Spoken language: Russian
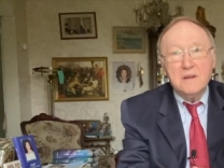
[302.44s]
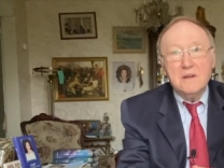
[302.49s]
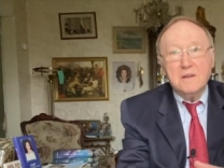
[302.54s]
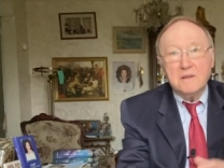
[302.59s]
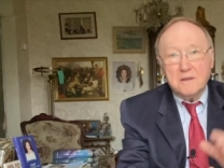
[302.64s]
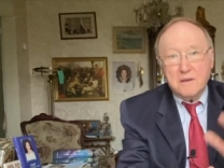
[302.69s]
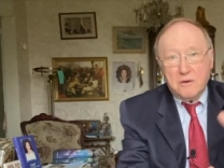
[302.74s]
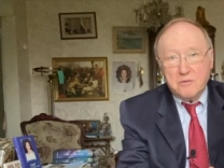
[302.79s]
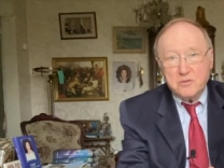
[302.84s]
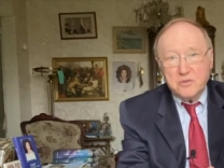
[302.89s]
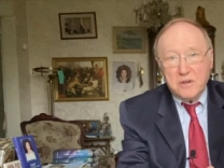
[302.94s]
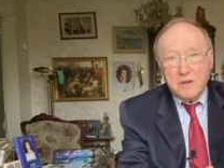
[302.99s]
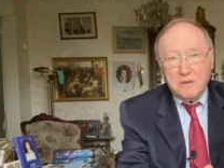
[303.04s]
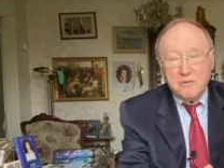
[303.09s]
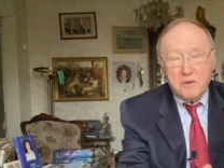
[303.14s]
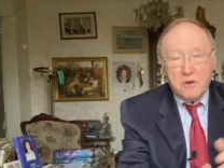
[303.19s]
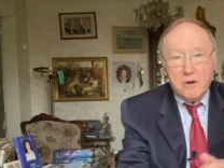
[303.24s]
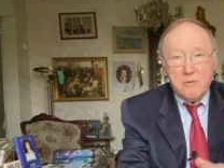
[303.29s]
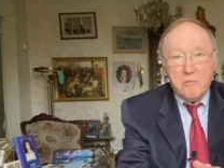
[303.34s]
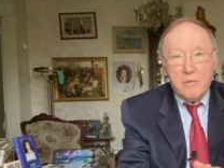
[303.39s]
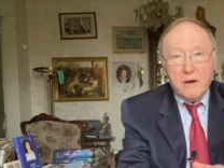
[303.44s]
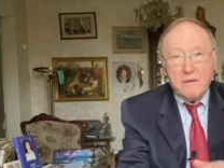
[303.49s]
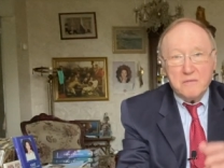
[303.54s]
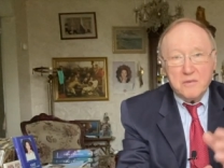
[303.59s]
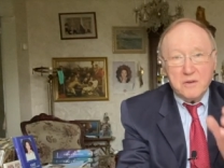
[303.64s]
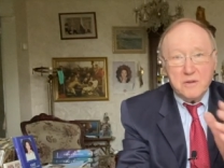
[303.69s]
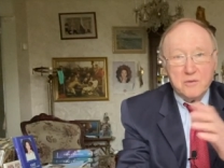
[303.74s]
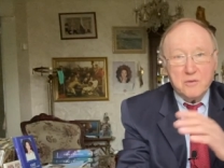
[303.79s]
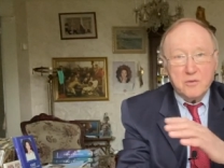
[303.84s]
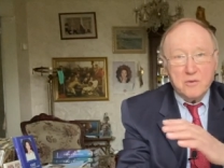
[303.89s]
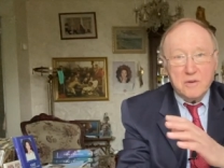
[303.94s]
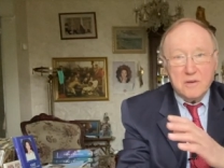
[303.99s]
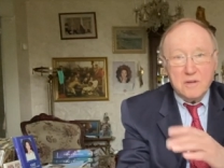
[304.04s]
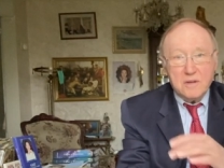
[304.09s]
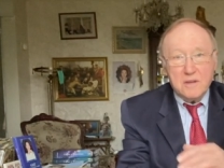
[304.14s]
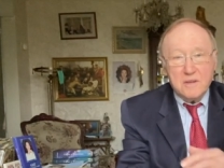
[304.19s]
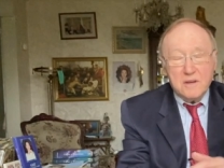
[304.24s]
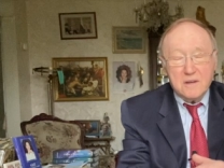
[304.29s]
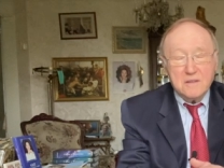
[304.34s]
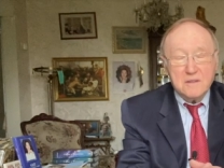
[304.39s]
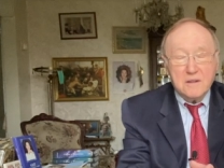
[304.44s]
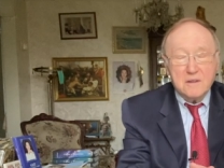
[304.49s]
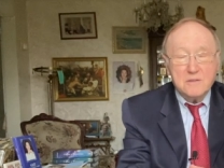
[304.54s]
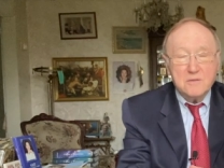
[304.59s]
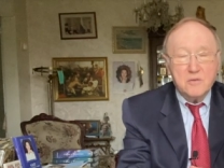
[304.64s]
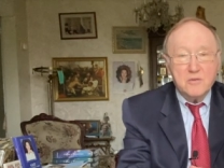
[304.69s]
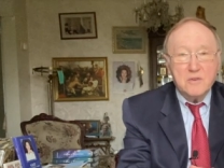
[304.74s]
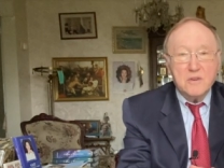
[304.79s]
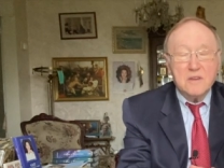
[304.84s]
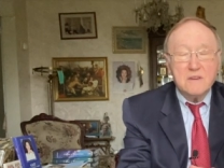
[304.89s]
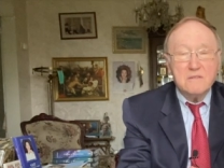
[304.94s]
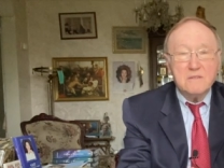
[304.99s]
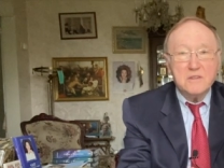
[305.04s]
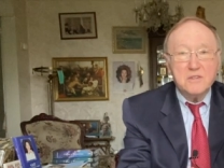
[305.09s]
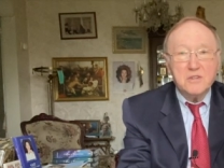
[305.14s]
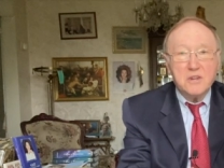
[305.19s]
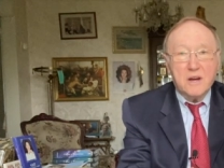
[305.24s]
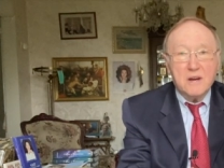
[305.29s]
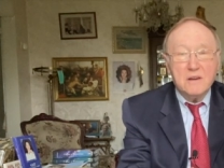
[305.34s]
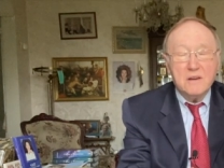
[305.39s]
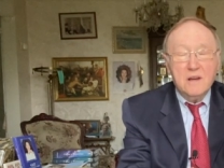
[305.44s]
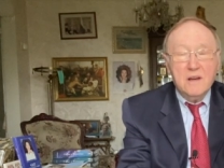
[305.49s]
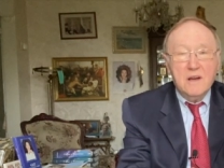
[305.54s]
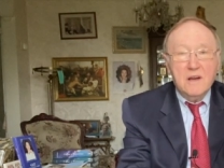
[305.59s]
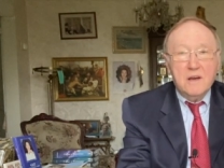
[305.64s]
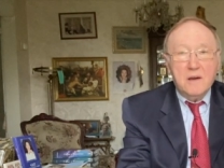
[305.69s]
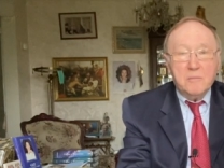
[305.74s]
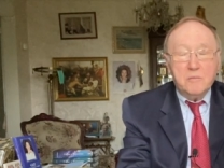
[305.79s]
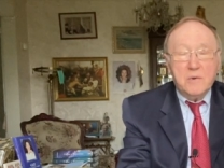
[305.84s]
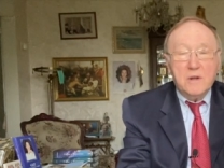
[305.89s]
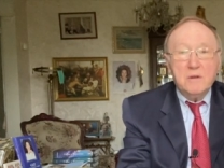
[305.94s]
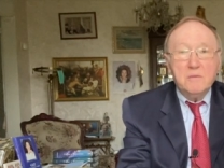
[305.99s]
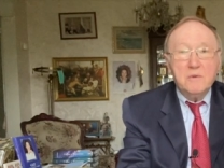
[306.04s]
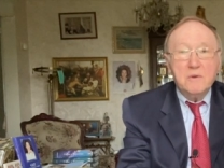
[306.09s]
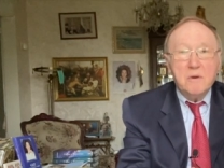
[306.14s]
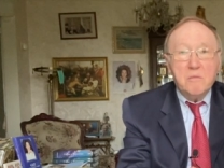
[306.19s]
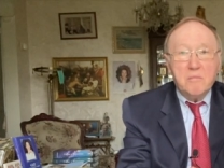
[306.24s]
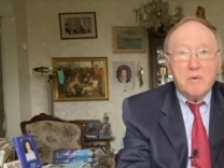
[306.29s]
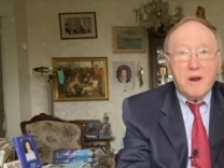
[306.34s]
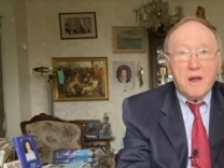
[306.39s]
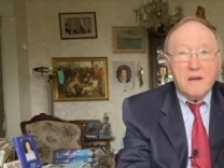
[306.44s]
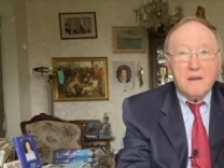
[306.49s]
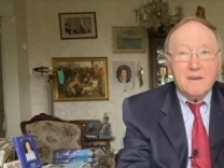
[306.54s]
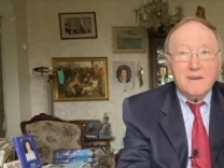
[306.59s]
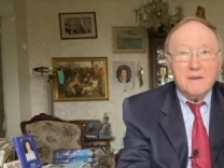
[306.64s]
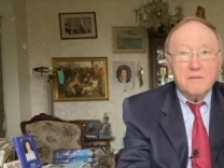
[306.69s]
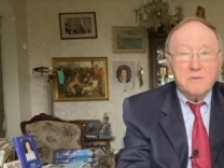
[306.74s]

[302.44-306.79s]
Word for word: я уже не говорю о мафии, но и о некоторых других вещах, было бы неправильно.